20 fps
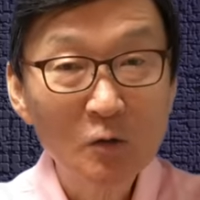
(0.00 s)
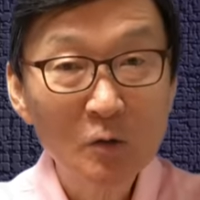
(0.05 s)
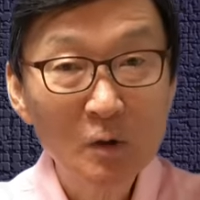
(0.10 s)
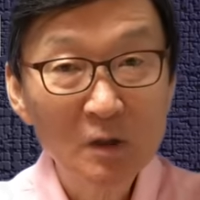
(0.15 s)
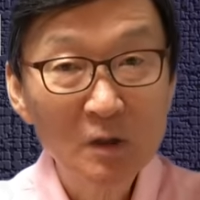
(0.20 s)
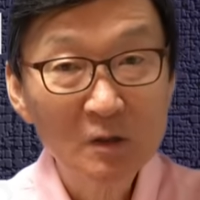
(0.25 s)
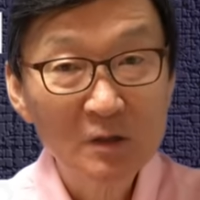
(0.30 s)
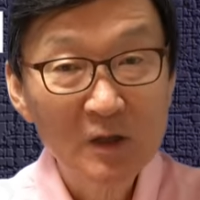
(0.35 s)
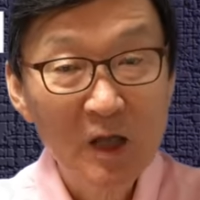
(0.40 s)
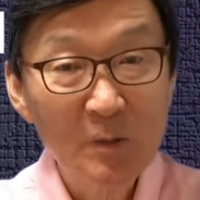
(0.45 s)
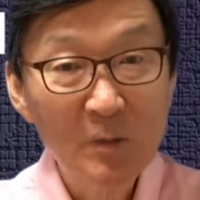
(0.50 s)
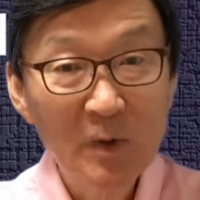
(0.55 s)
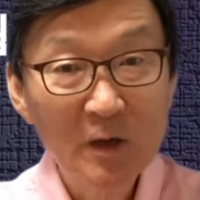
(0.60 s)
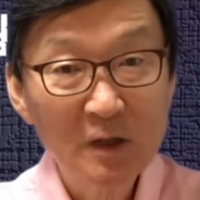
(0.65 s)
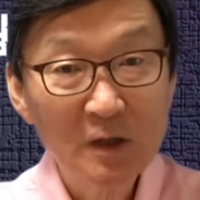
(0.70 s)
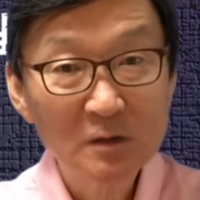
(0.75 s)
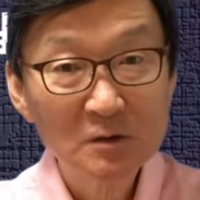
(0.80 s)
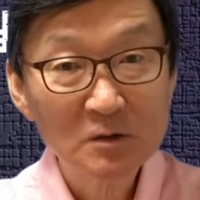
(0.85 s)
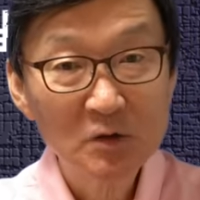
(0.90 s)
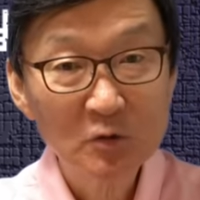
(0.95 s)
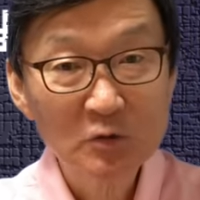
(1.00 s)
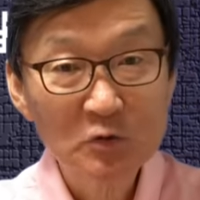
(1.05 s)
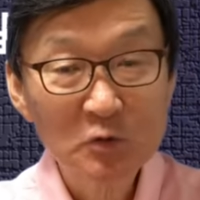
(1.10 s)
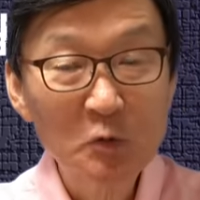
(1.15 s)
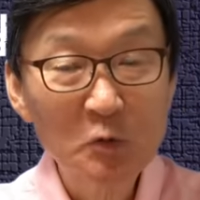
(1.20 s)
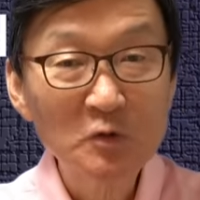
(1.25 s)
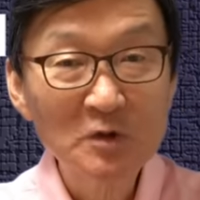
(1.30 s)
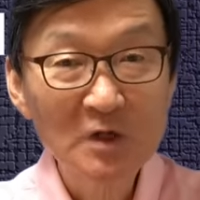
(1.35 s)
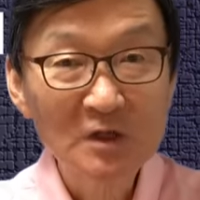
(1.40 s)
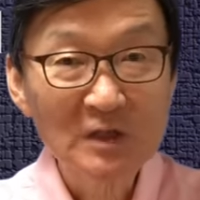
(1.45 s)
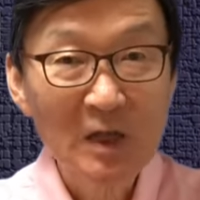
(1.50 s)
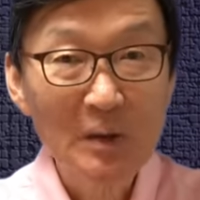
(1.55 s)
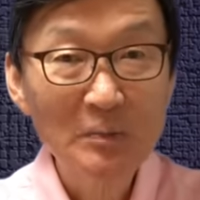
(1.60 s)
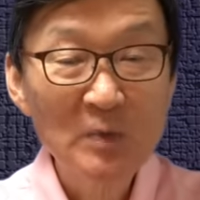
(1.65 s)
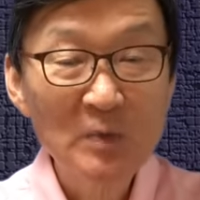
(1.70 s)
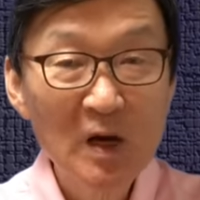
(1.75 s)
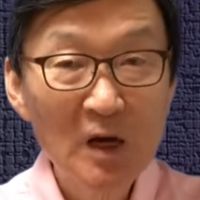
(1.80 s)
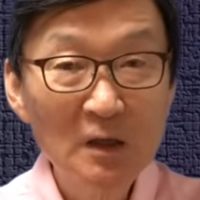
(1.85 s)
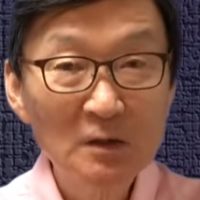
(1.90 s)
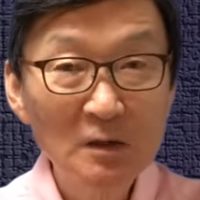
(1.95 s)
이 대만의 정치 공작
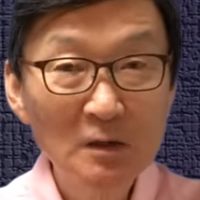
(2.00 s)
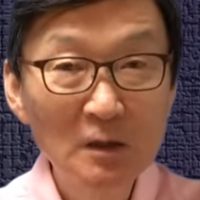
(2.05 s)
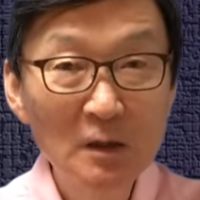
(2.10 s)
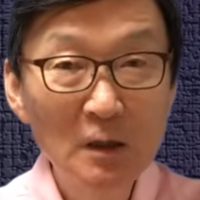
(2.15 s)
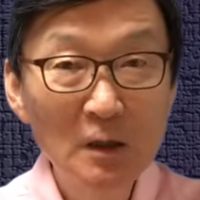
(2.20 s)
담당하던